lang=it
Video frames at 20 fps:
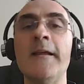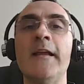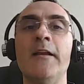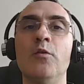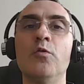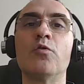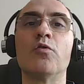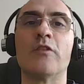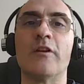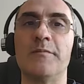
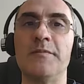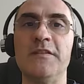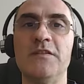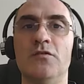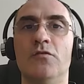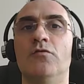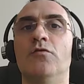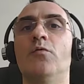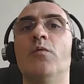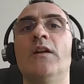loro
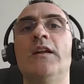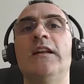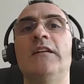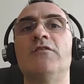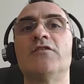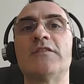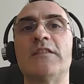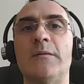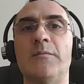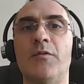capiscono qual è la
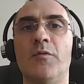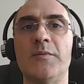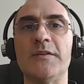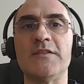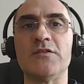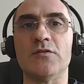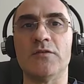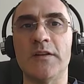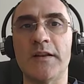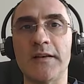vostra
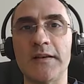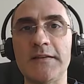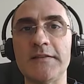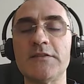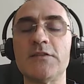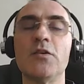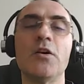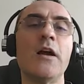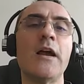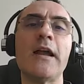propensione al
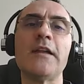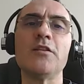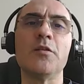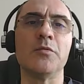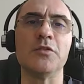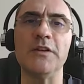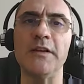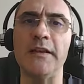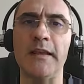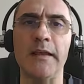rischio e
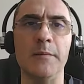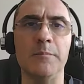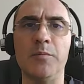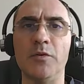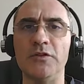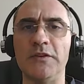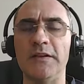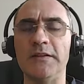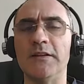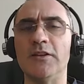dopodiché
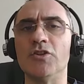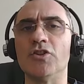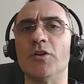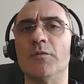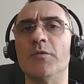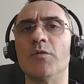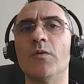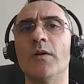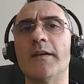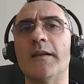potete diciamo
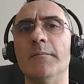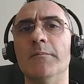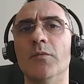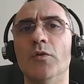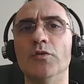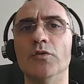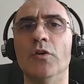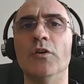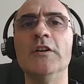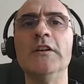in qualche
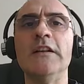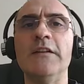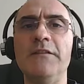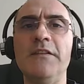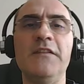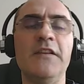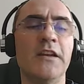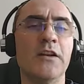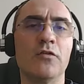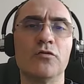modo vi
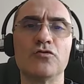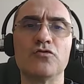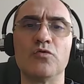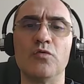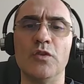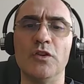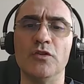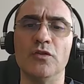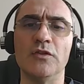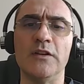viene
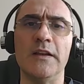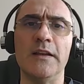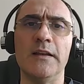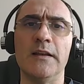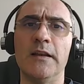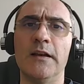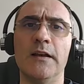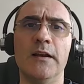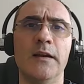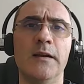costruito
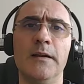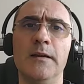del,